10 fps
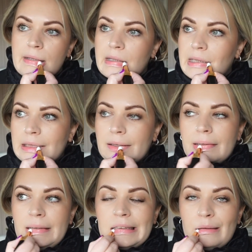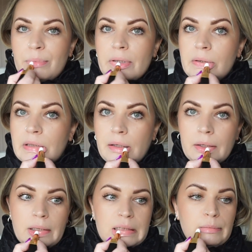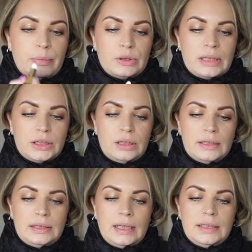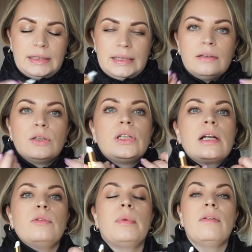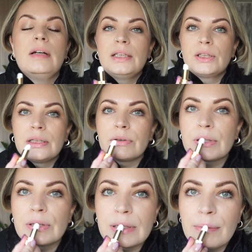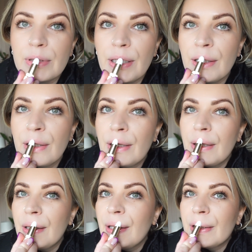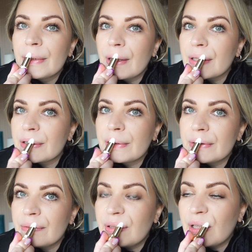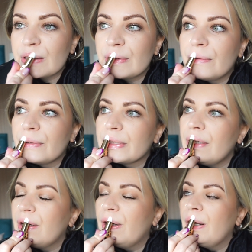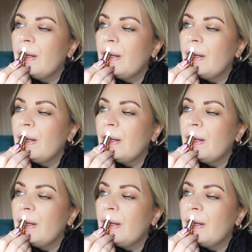To jest ten sam produkt, tylko to jest po prostu jakaś letnia edycja. To czarne opakowanie też jest cały czas dostępne. Także to sobie teraz nałożę. O!